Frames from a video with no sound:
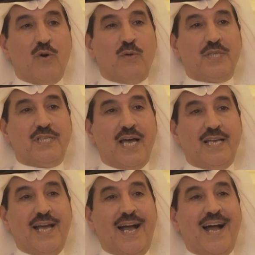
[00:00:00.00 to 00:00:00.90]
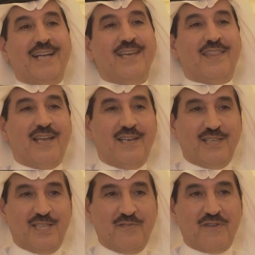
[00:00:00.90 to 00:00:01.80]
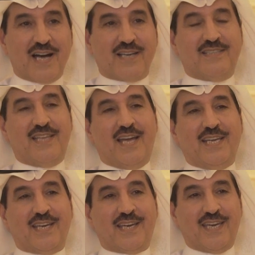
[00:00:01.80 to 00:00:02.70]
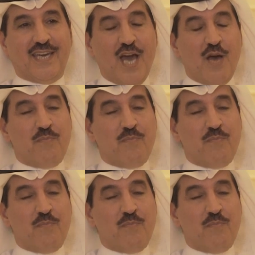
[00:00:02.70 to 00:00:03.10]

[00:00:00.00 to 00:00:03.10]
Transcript: وبالتالي حدث الاتفاق التاريخي